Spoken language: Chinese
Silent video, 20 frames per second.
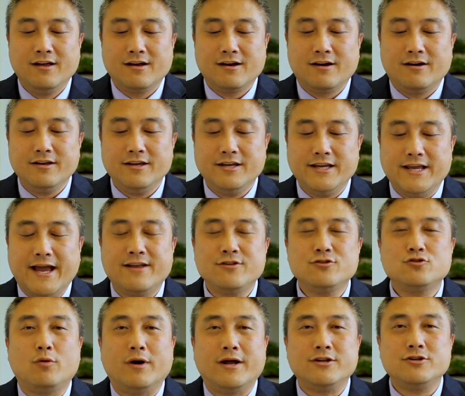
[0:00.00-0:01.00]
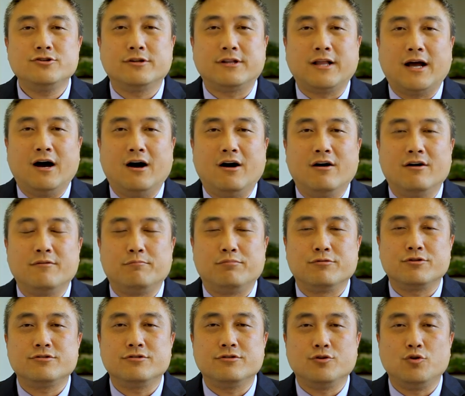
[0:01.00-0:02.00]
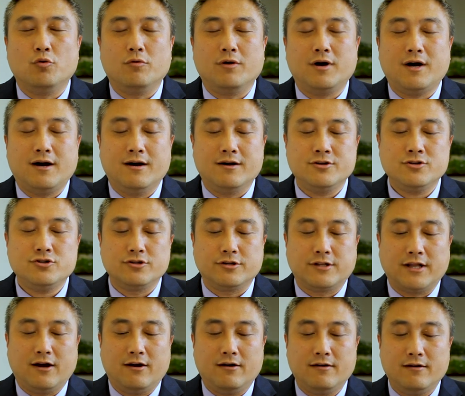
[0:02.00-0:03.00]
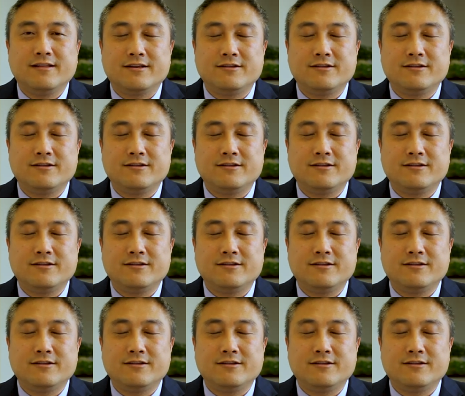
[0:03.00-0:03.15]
可以言传之道，不是永恒之道”。